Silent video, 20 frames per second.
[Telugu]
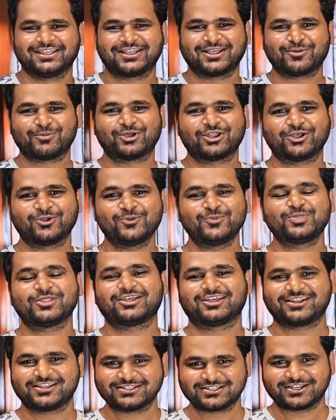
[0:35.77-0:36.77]
ఇక మనం
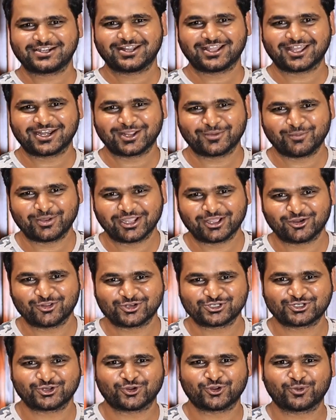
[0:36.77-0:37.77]
రీసెంట్గానే
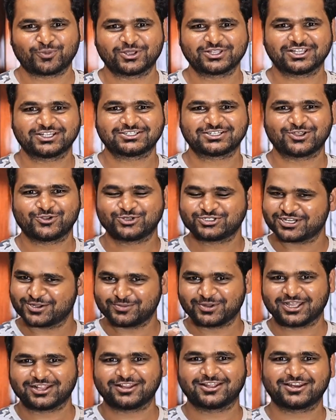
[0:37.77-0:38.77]
బెంగళూరు స్టోర్ ఓపెన్ చేసిన విషయం
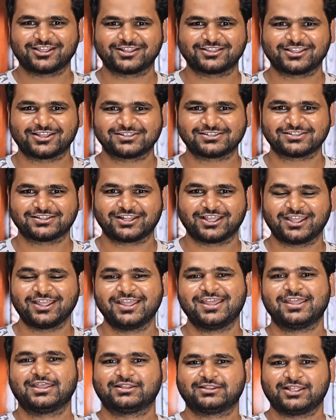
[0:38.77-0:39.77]
మీ అందరికీ తెలిసిందే
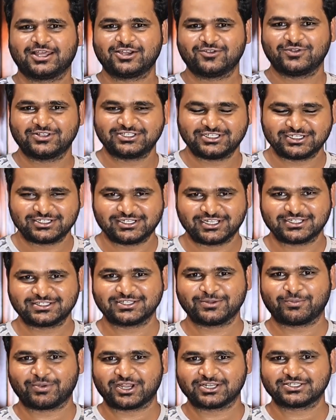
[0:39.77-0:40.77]
దాన్ని విజిట్
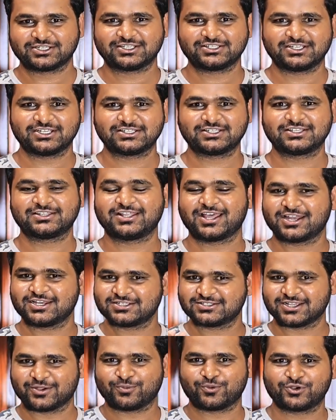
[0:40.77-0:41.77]
చేసి పర్చేజ్ చేసి దాన్ని
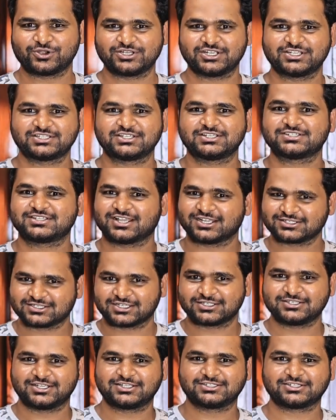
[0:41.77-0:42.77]
సపోర్ట్ చేసి
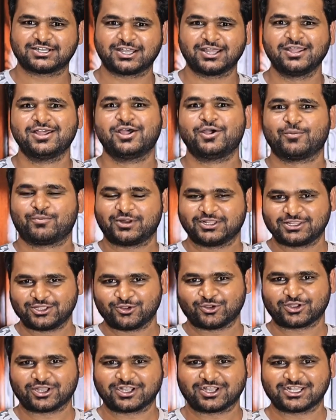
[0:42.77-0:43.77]
సక్సెస్ చేసిన ప్రతి
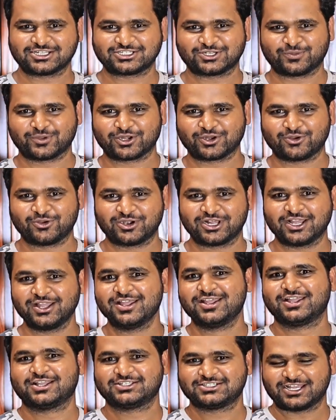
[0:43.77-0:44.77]
ఒక్క కస్టమర్ కూడా
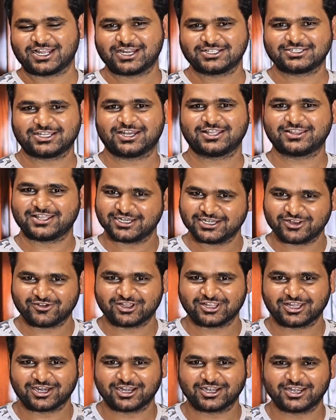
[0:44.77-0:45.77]
చాలా చాలా
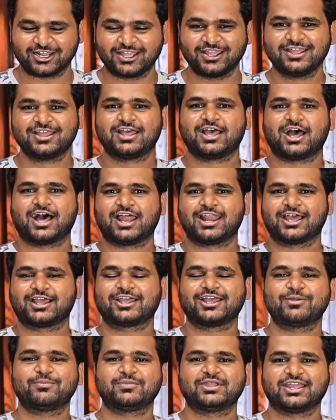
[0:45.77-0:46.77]
ధన్యవాదాలండి
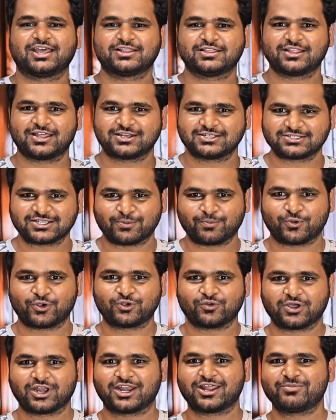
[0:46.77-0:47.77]
అలాగే మీ అందరి
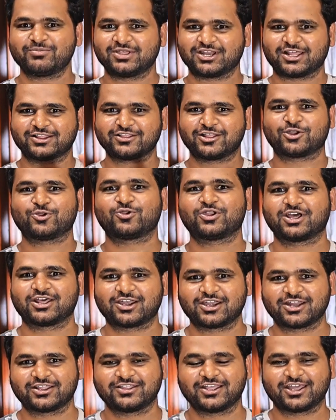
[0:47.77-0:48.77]
సపోర్ట్ వల్ల మీరందరు
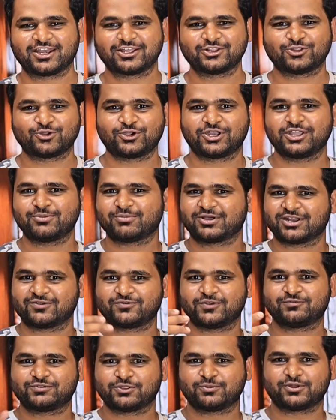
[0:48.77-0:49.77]
ఉన్నారన్న ధైర్యంతో మన
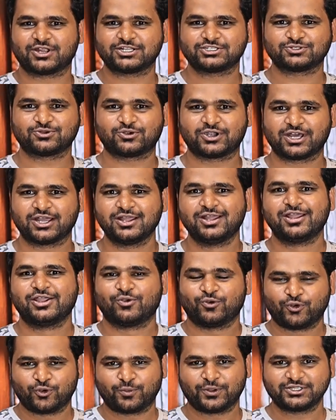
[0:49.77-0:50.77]
ఫిఫ్త్ బ్రాంచ్ కూడా
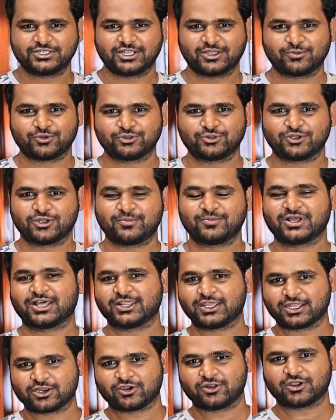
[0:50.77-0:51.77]
ఓపెన్ చేయబోతున్నాం
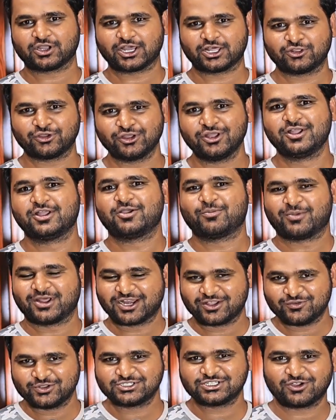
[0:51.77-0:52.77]
అది ఎక్కడో కాదు
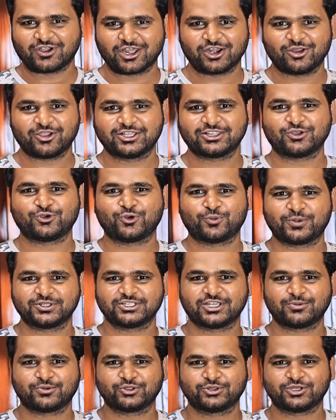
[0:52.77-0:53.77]
మన విజయవాడలో అయితే
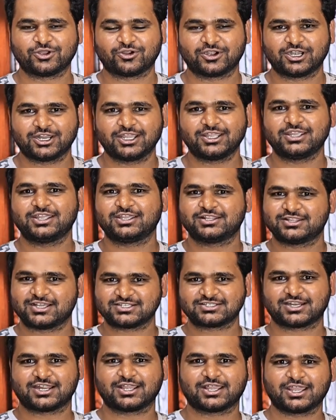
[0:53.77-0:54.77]
ఓపెన్ చేయబోతున్నాం అండి ఈ
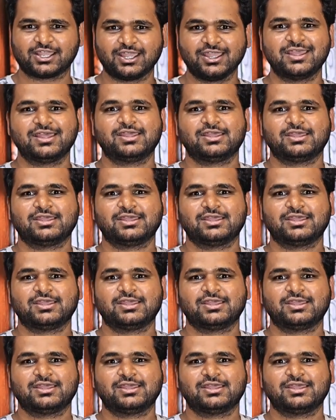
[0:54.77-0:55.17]
దసరాకే